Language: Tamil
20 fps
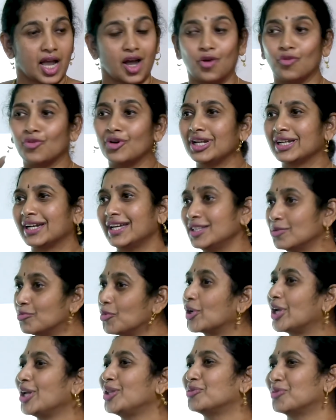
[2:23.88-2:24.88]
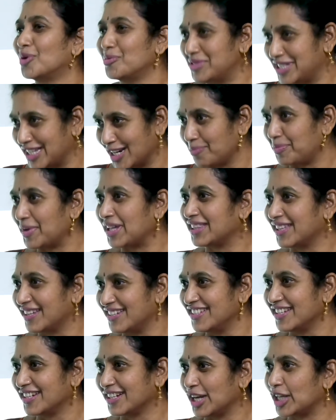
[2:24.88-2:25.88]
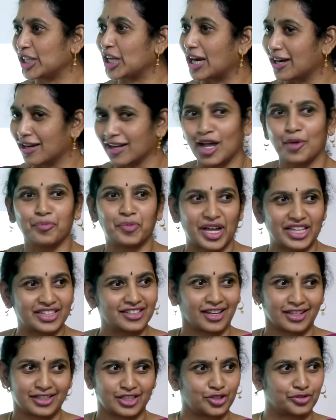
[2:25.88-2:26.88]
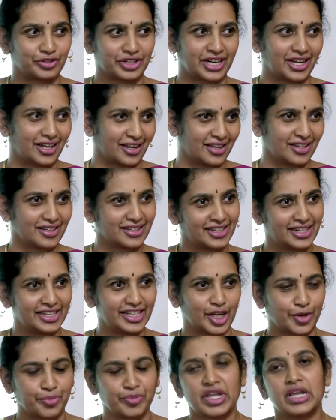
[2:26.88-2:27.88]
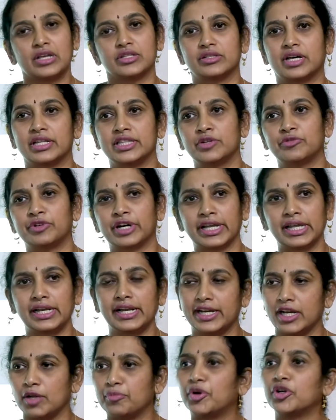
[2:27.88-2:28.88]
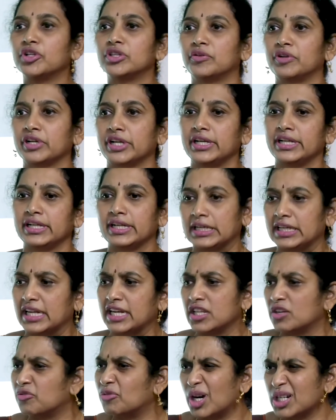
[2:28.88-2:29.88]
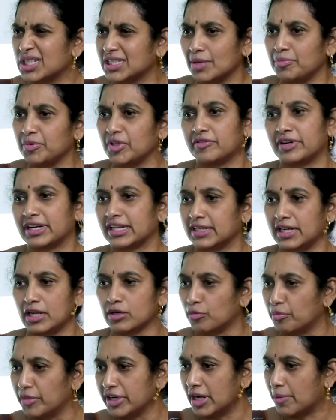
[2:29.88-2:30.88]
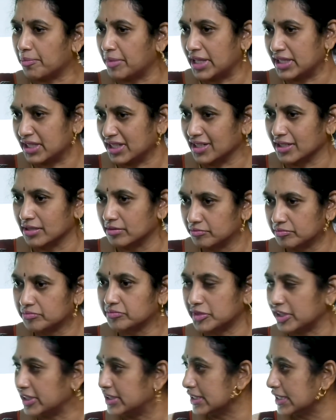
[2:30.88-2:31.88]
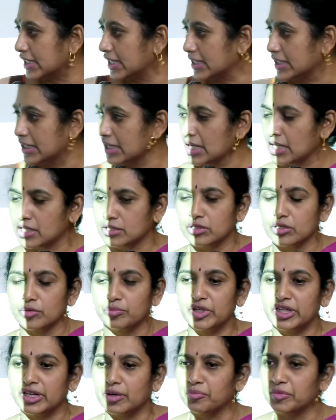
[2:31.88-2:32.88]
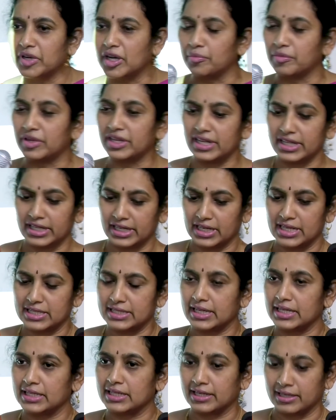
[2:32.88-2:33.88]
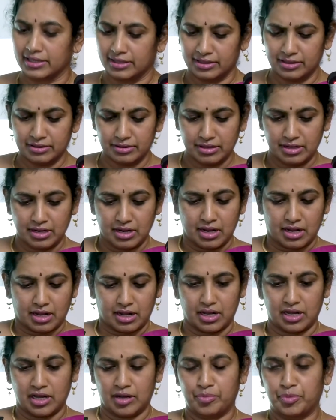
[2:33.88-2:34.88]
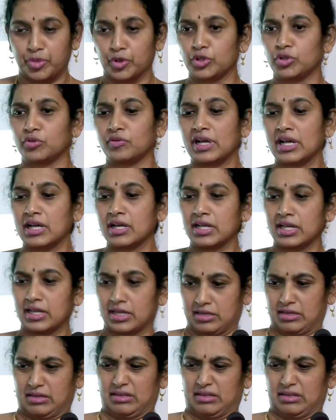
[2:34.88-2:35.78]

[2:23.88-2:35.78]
அவங்களுக்கு அந்த முக்கியத்துவம் சிறப்பாக தெரிஞ்சிருக்கு அதை அழகாக பாதுகாத்துட்டு வராங்க இல்லையா ஸோ அந்த வகையில் என்னை பொறுத்த வரைக்கும் நீங்கள் எல்லாம் இந்த வாட்ஸ்அப்பில் வரதெல்லாம் ரொம்ப நம்பாதீங்க புரியுதுங்களா ஸோ ரொம்ப நம்பாமல் நீங்கள் என்ன செய்யலாம்னா பொதுவாக